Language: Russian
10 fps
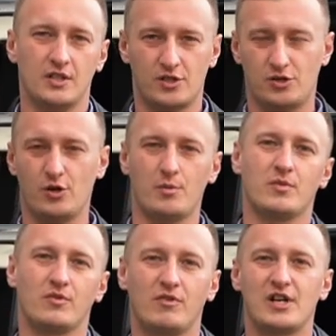Ждем
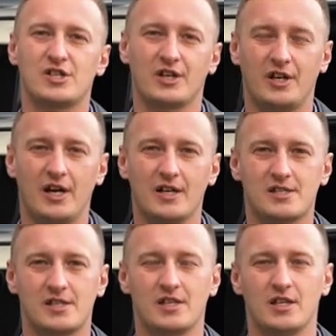ваших
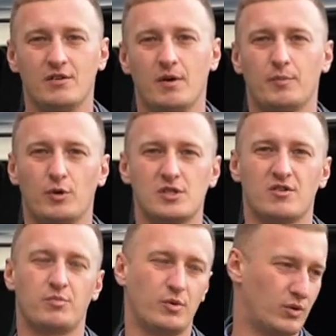реакций и вопросов
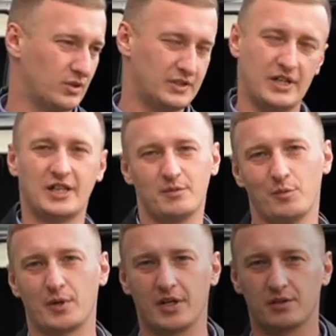по данному
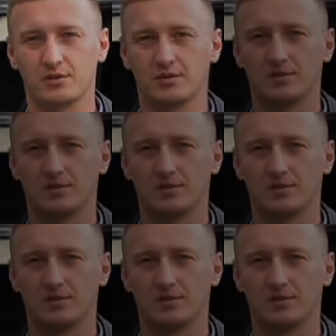проекту.